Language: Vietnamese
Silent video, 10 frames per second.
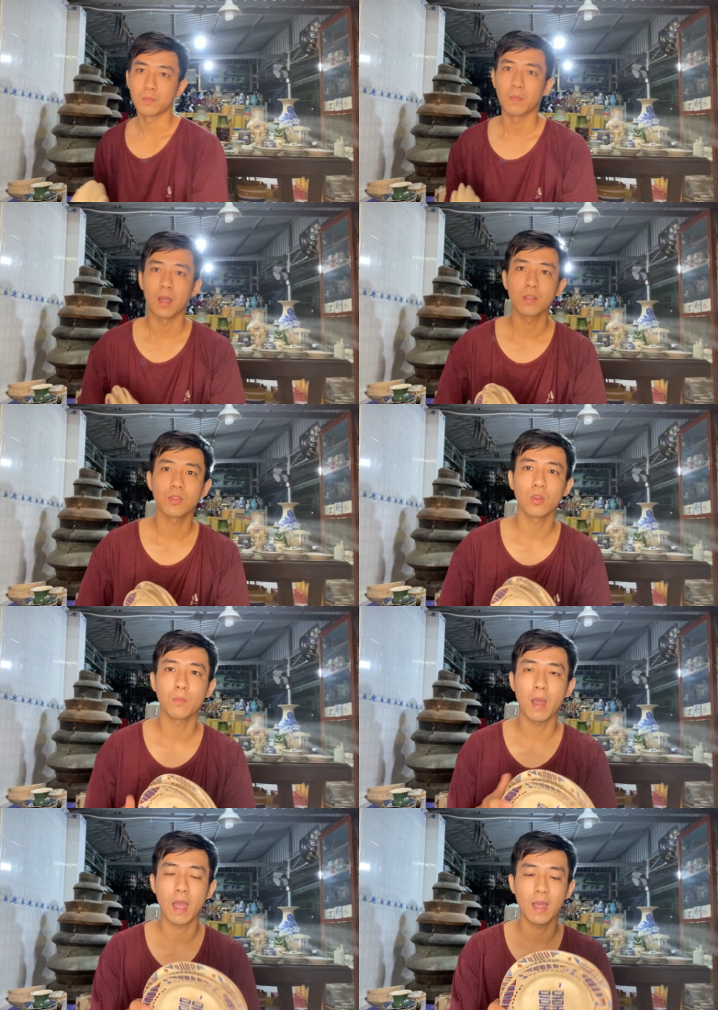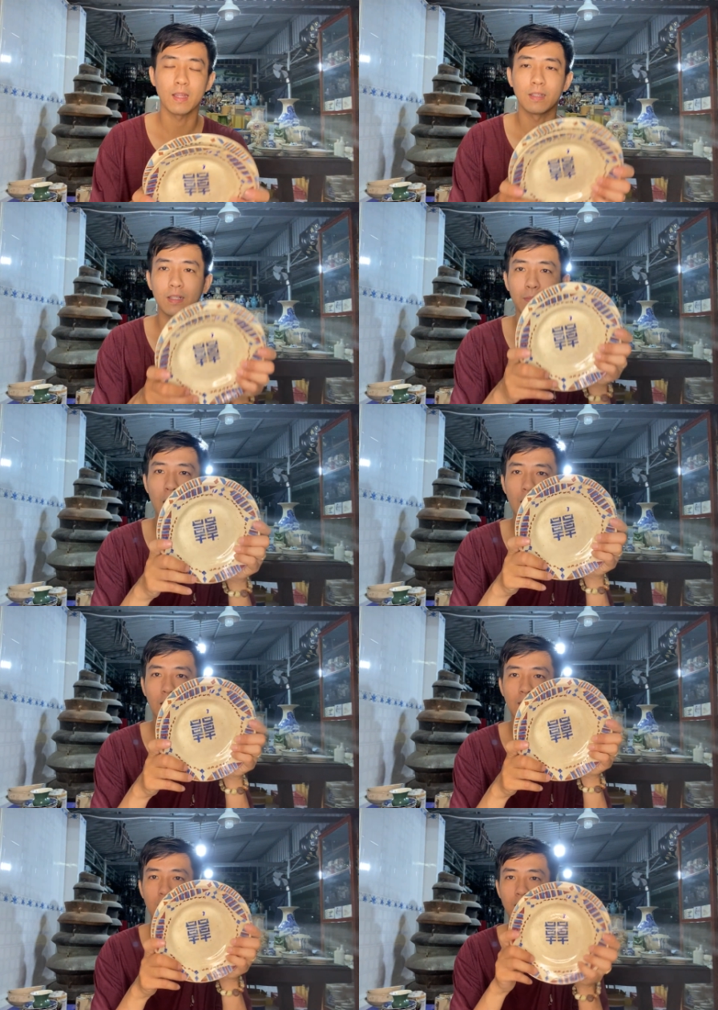mã số 3 là ba
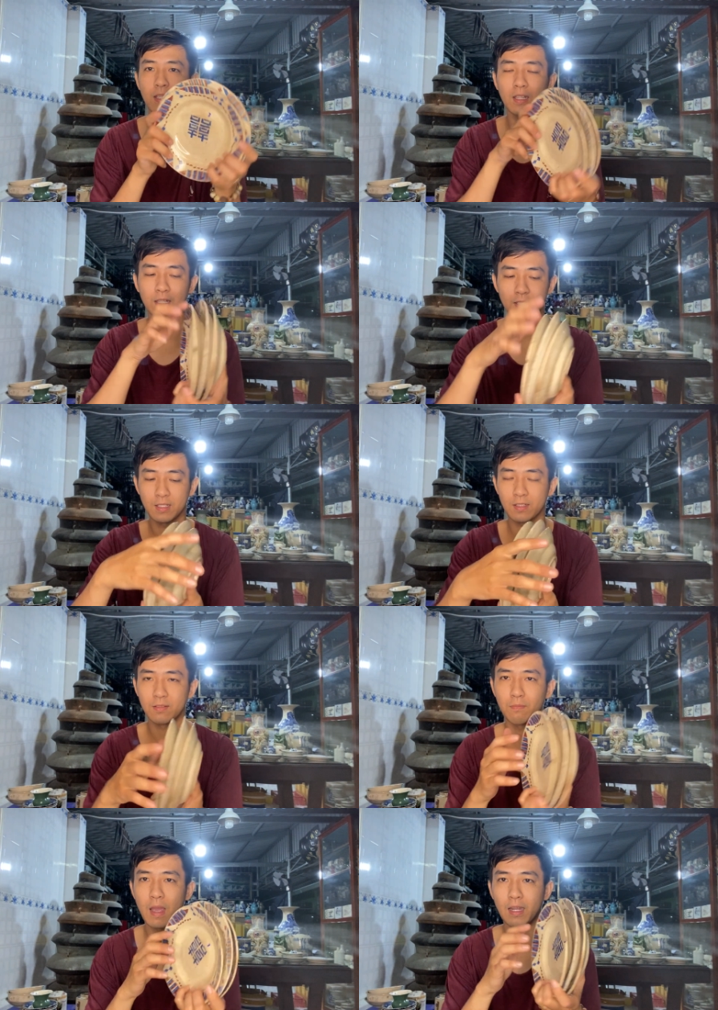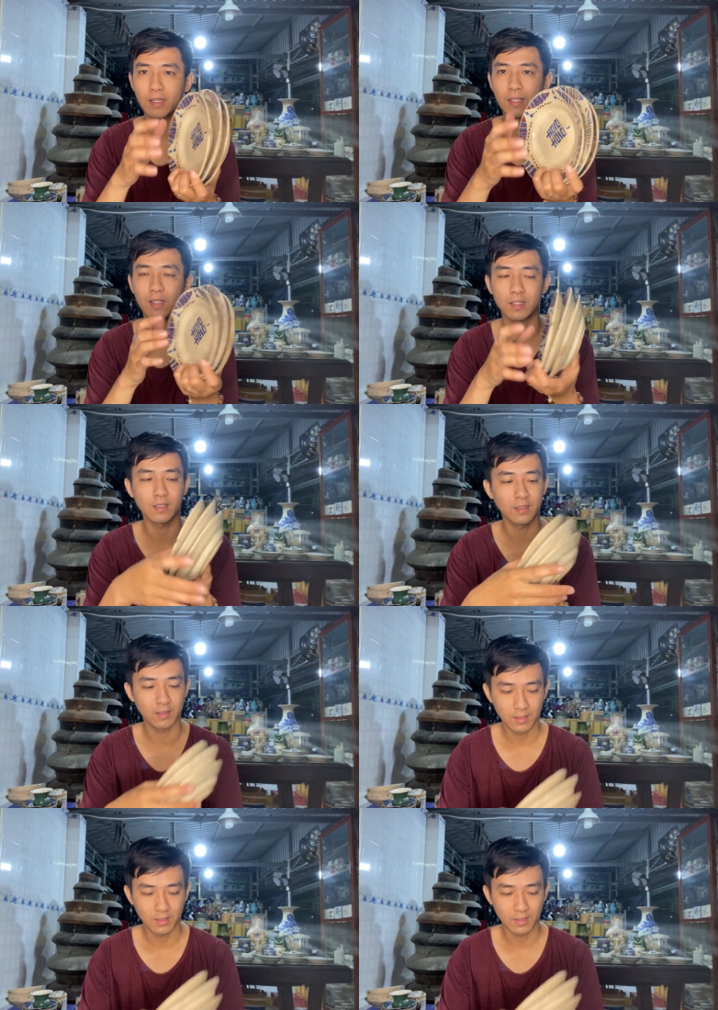cái dĩa hỉ nha ba cái dĩa hỉ